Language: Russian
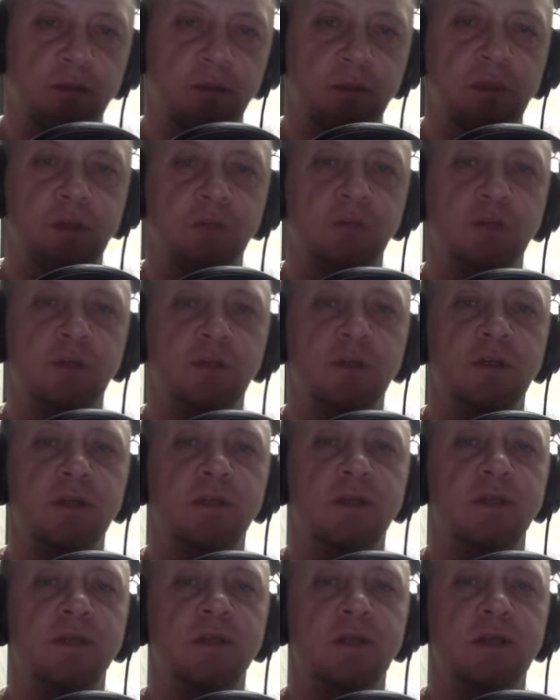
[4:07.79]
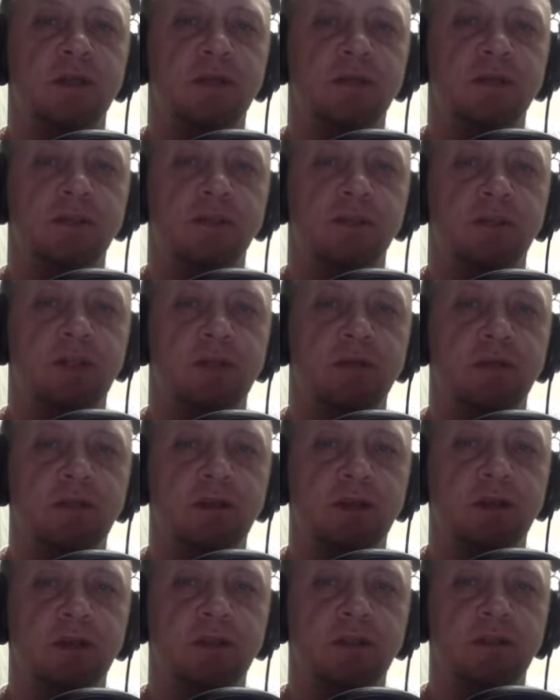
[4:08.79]
Метущееся сердце
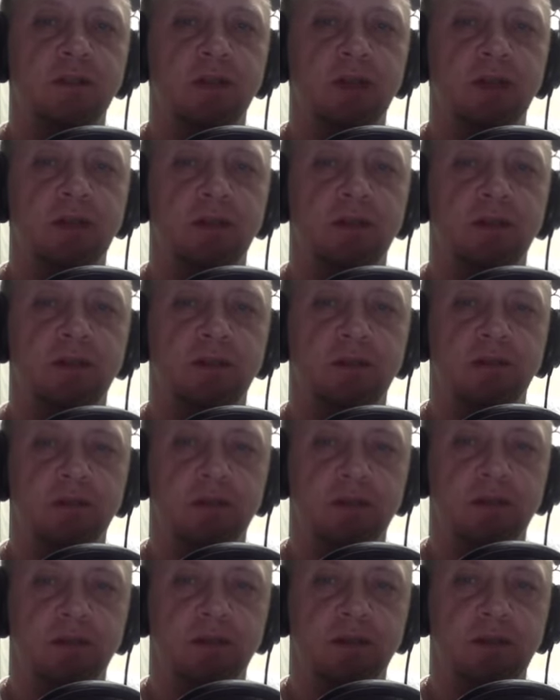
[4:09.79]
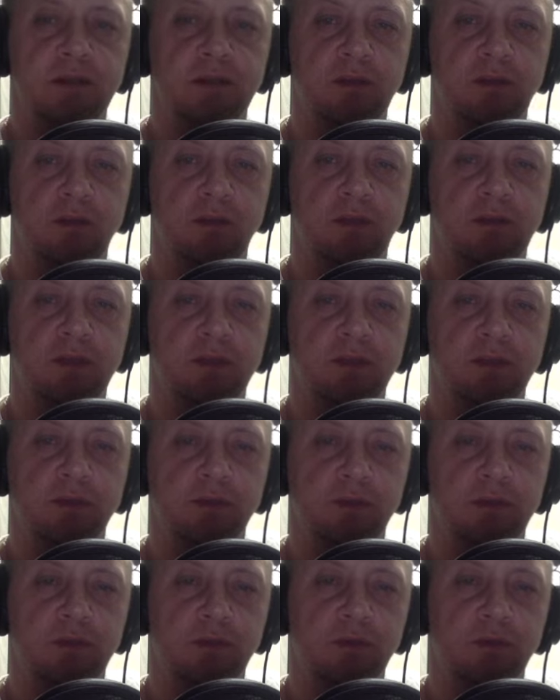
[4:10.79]
человека тянет излить туда
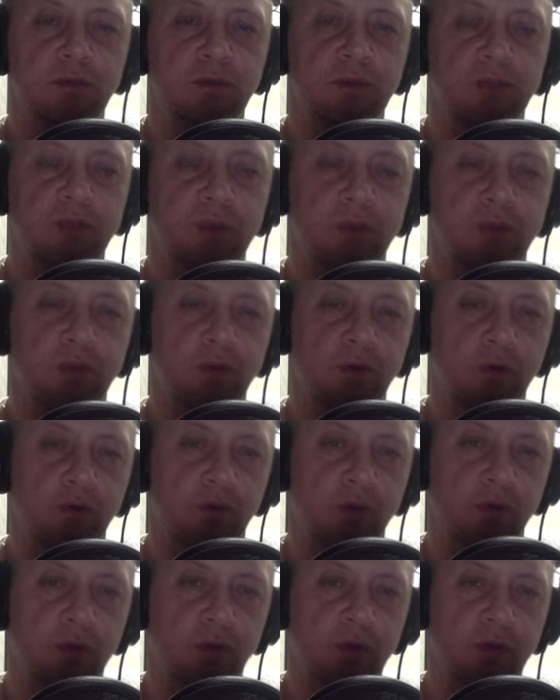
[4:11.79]
суету и тревогу.